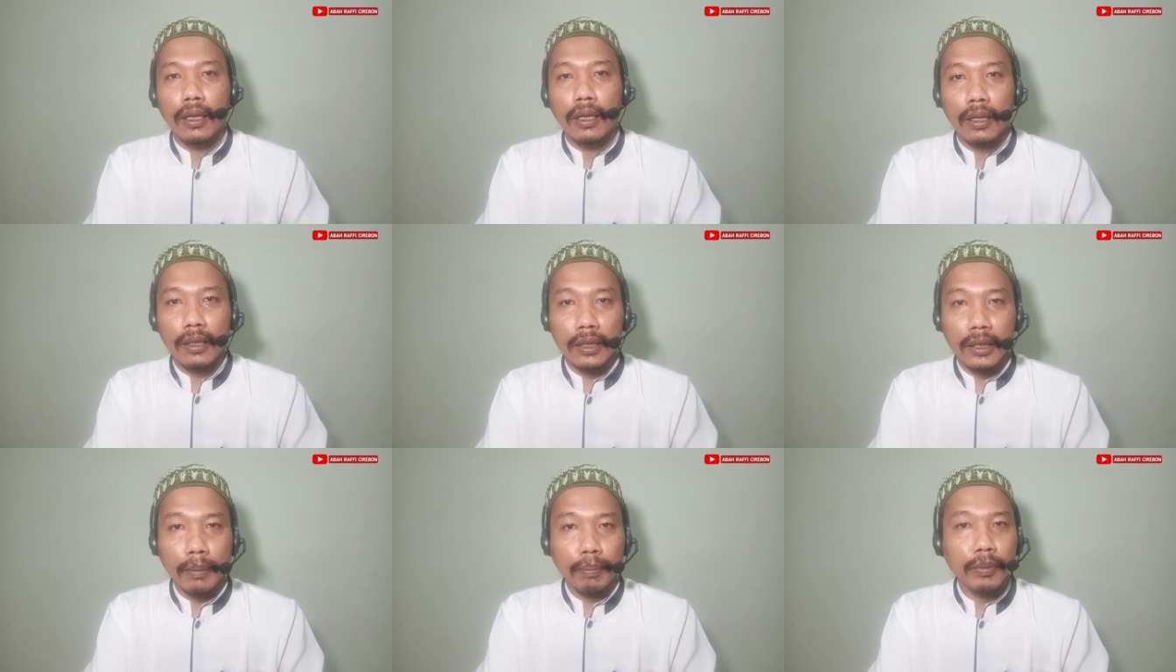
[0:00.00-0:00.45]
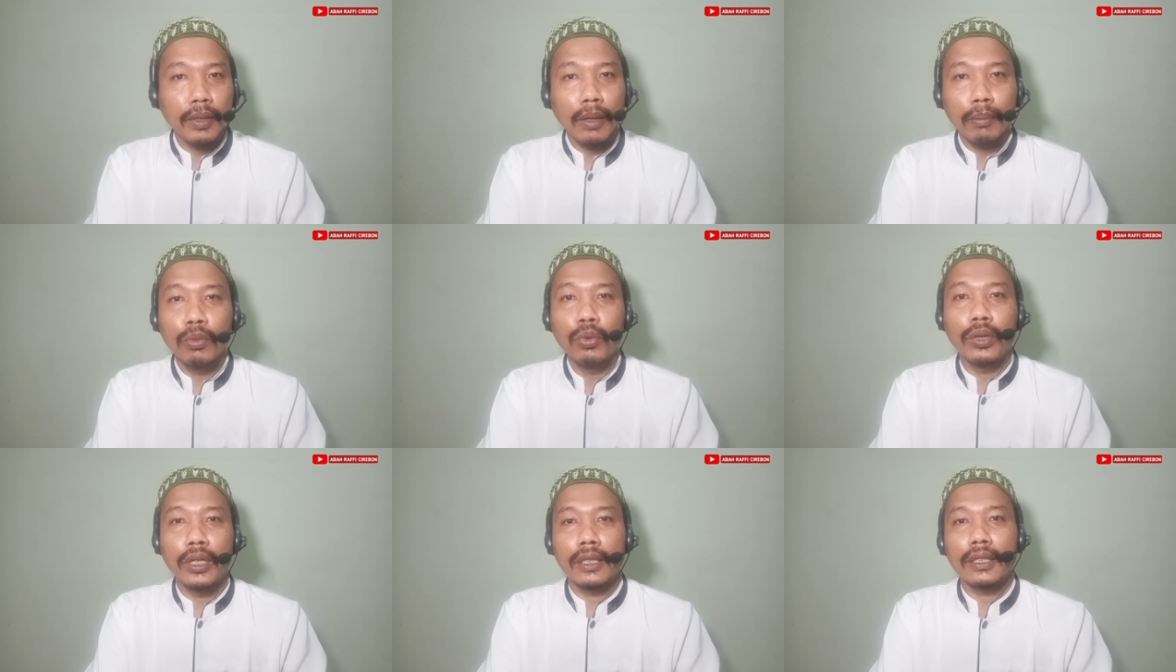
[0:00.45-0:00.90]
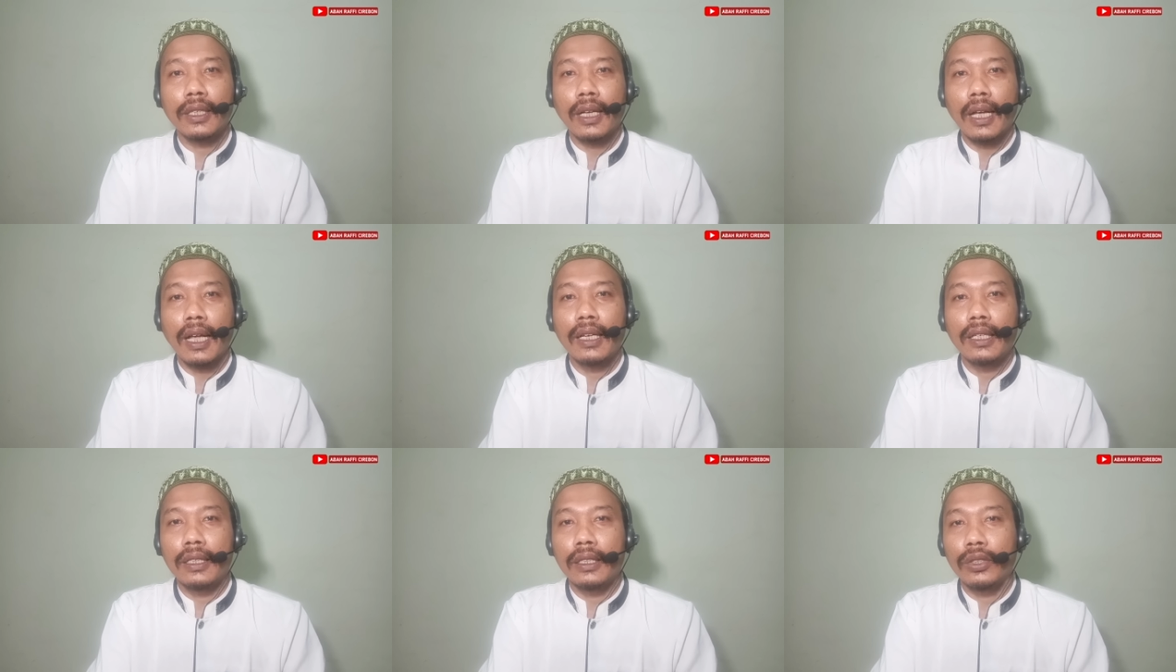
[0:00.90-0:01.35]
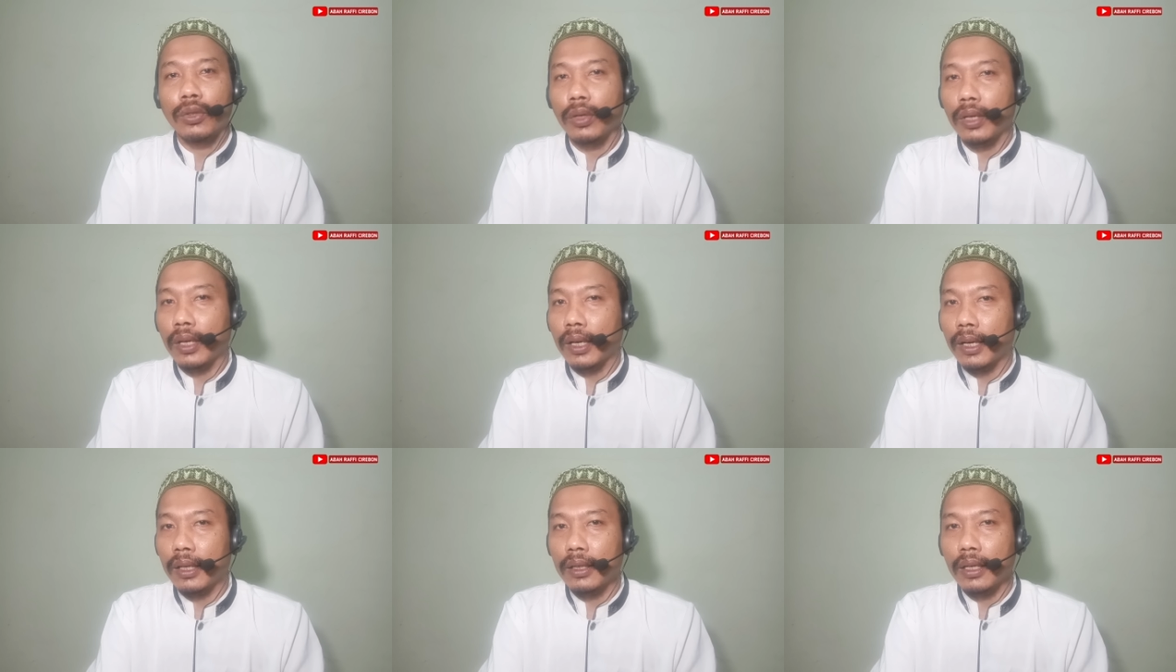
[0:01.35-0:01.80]
Resepnya mudah sekali,
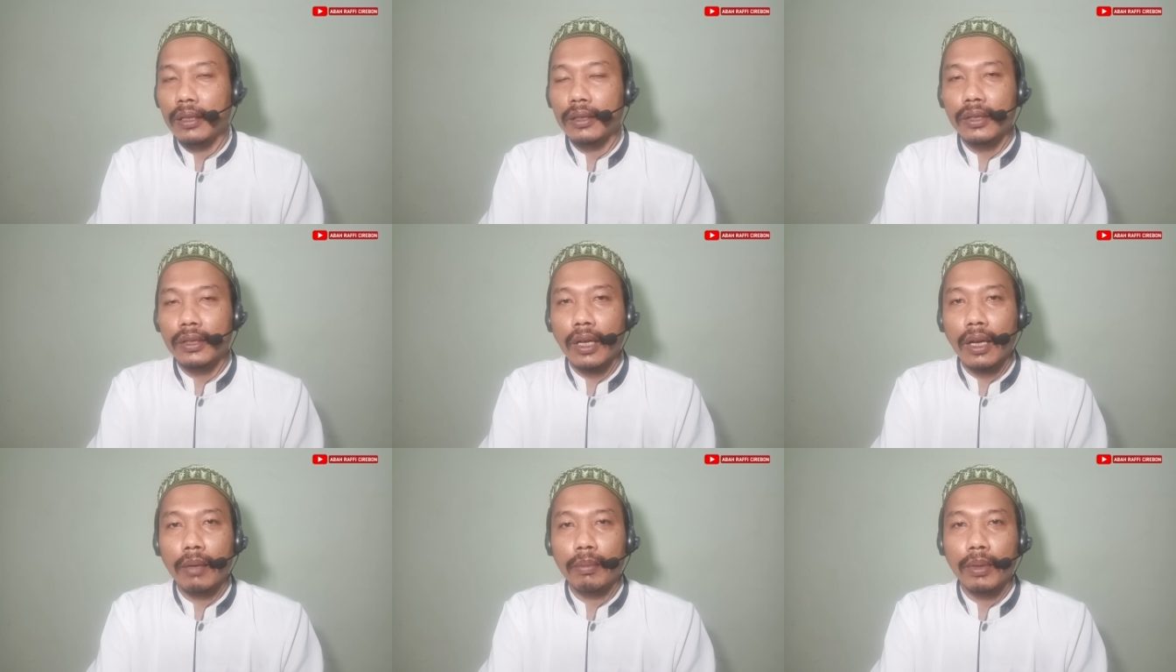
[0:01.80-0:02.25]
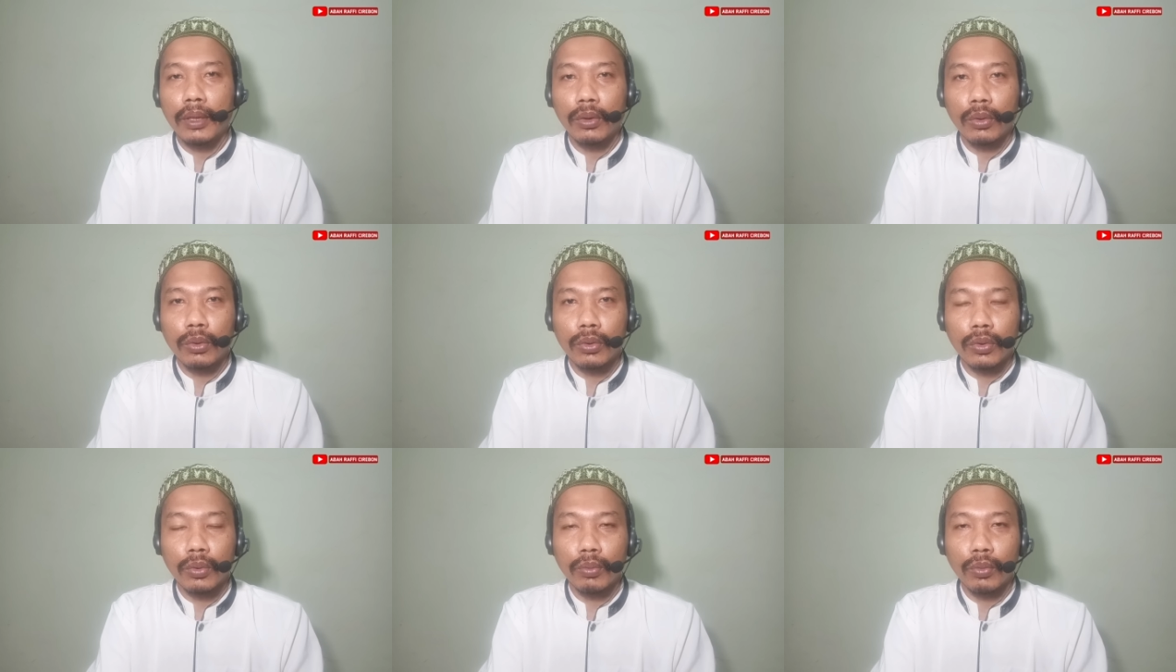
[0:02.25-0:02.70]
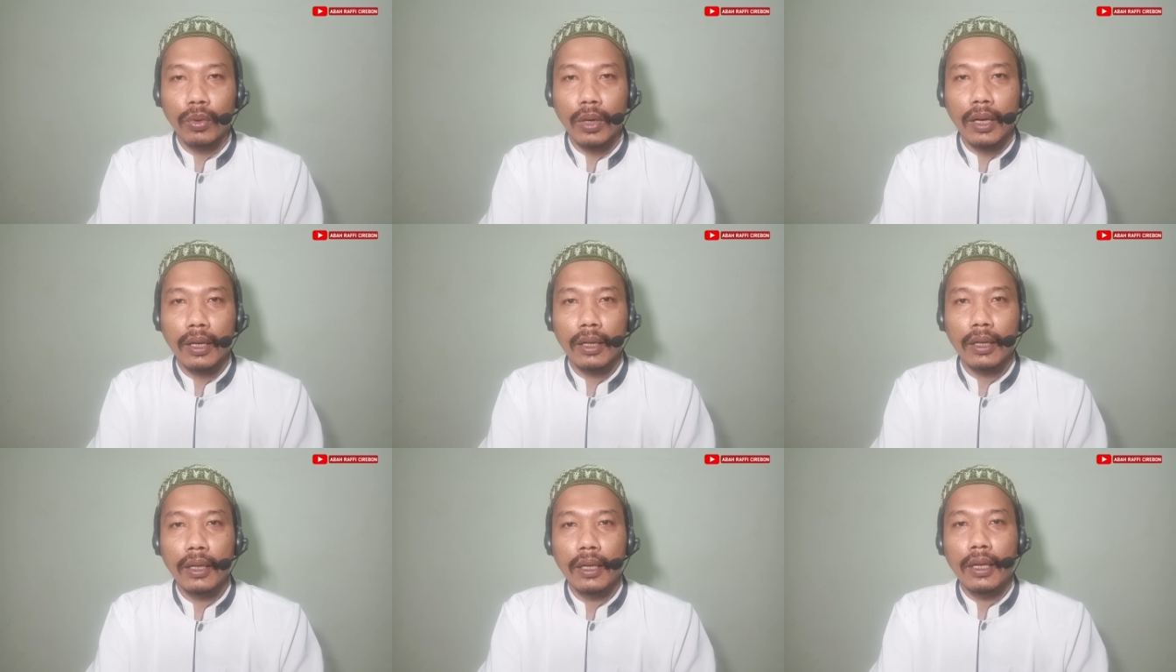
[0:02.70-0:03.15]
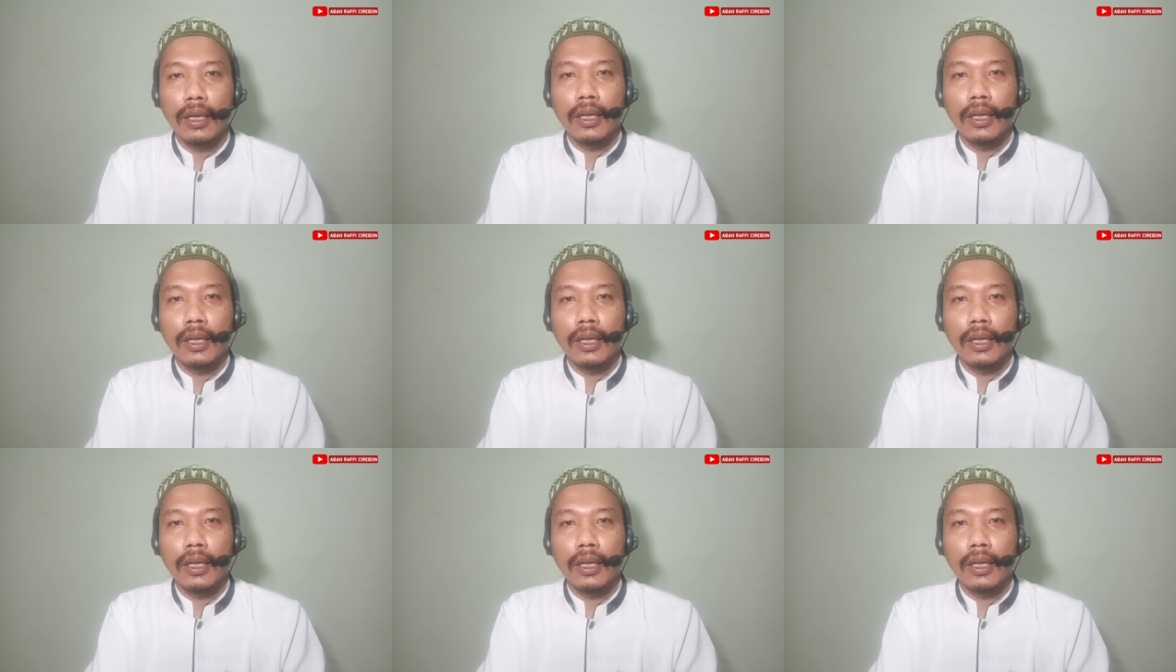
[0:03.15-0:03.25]
saudara dan sahabatku semua.